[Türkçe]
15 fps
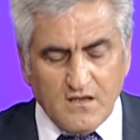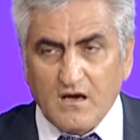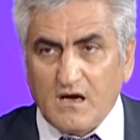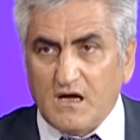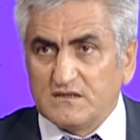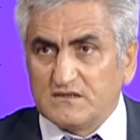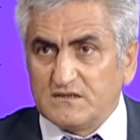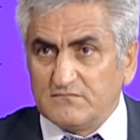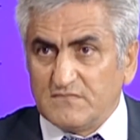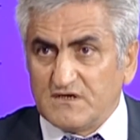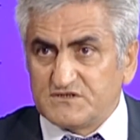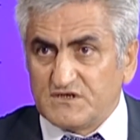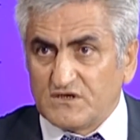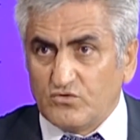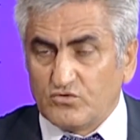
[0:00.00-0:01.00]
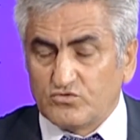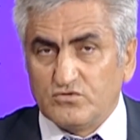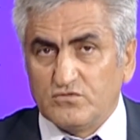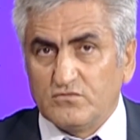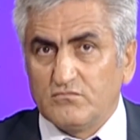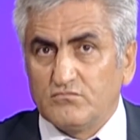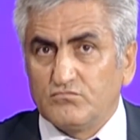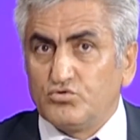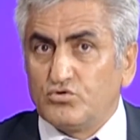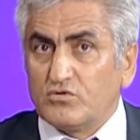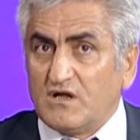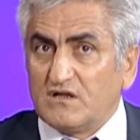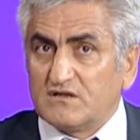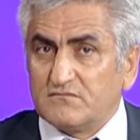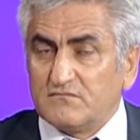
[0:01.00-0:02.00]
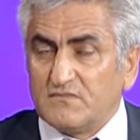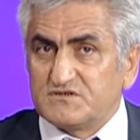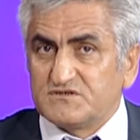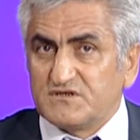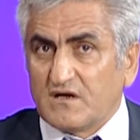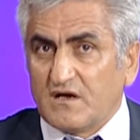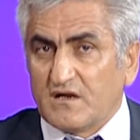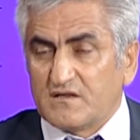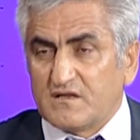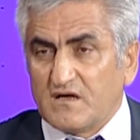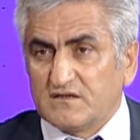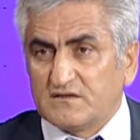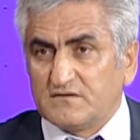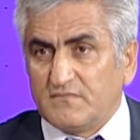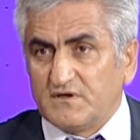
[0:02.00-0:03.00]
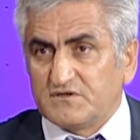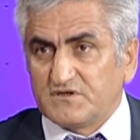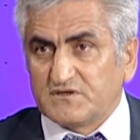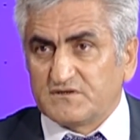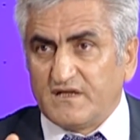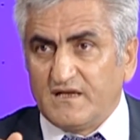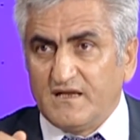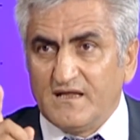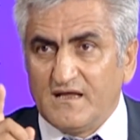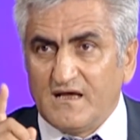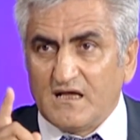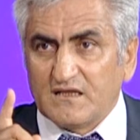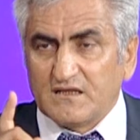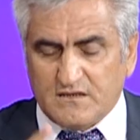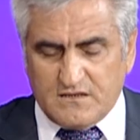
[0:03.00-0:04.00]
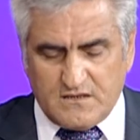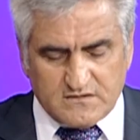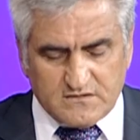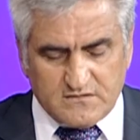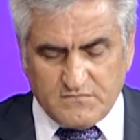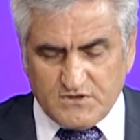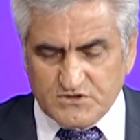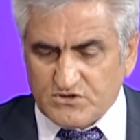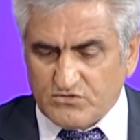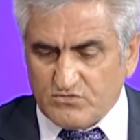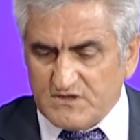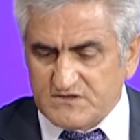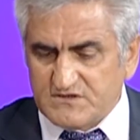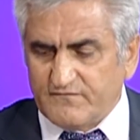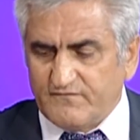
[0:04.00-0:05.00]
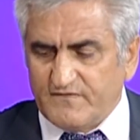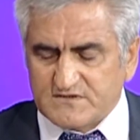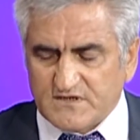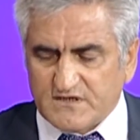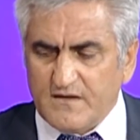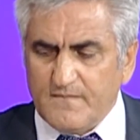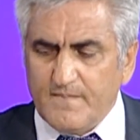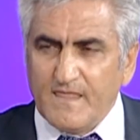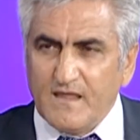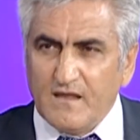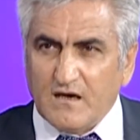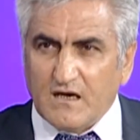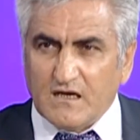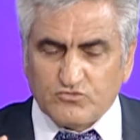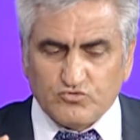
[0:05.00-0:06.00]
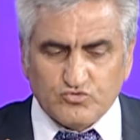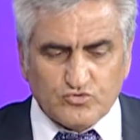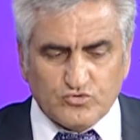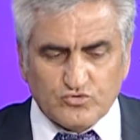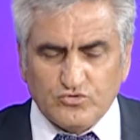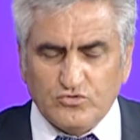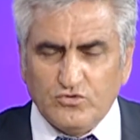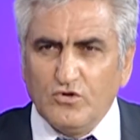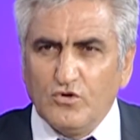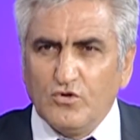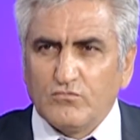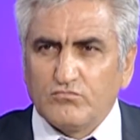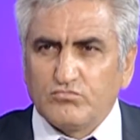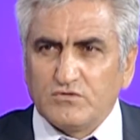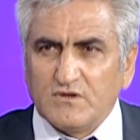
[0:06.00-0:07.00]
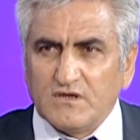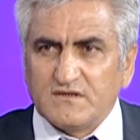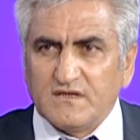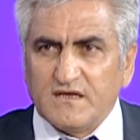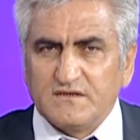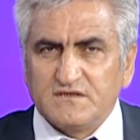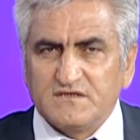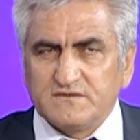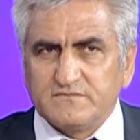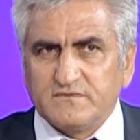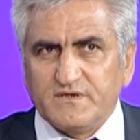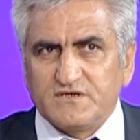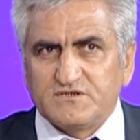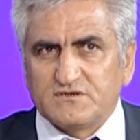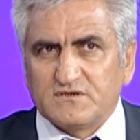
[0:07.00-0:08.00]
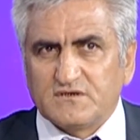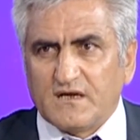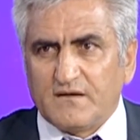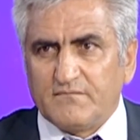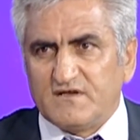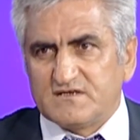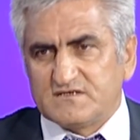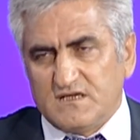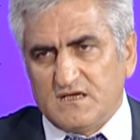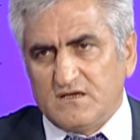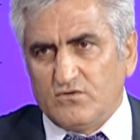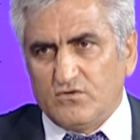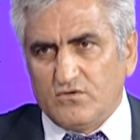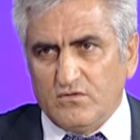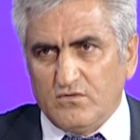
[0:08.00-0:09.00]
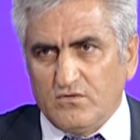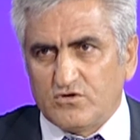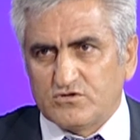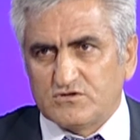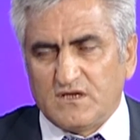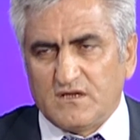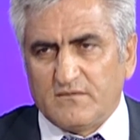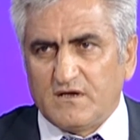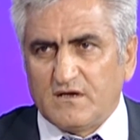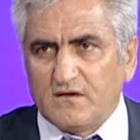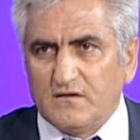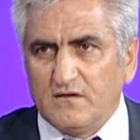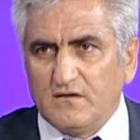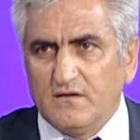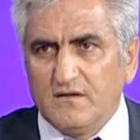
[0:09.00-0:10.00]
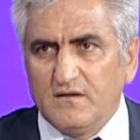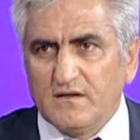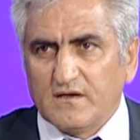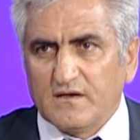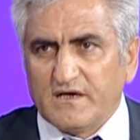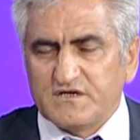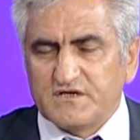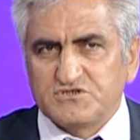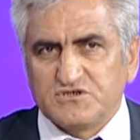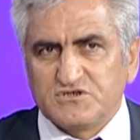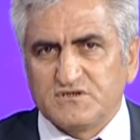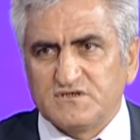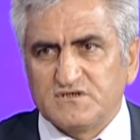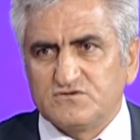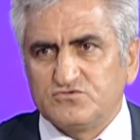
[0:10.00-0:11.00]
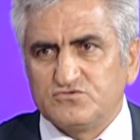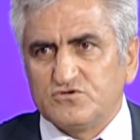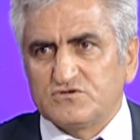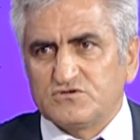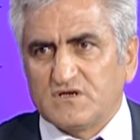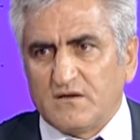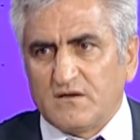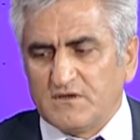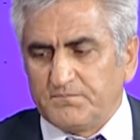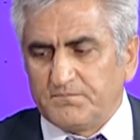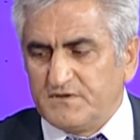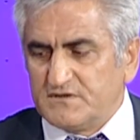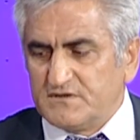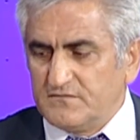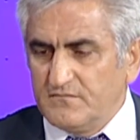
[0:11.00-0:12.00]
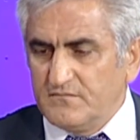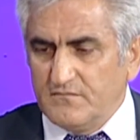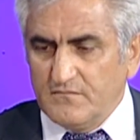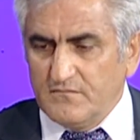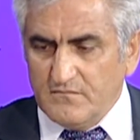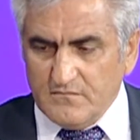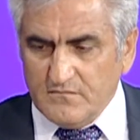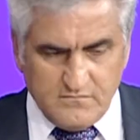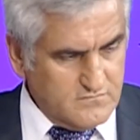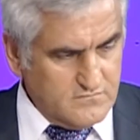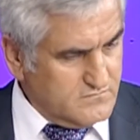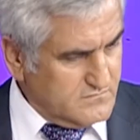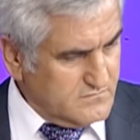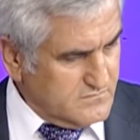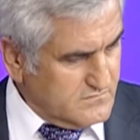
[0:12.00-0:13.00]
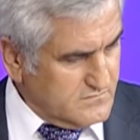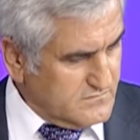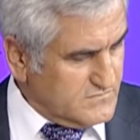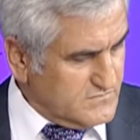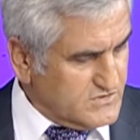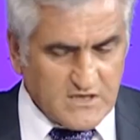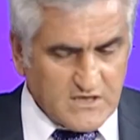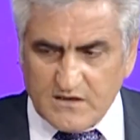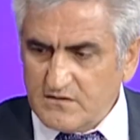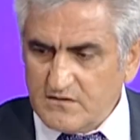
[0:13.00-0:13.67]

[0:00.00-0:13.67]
Altın başak otu, büyük altın başak, Kanada altın başak değil. Hakiki altın başak olacak vesaire. At kuyruğu otu. Bunlardan 25 gram mesela ortalama karıştırdınız. 100 gramlık bir çay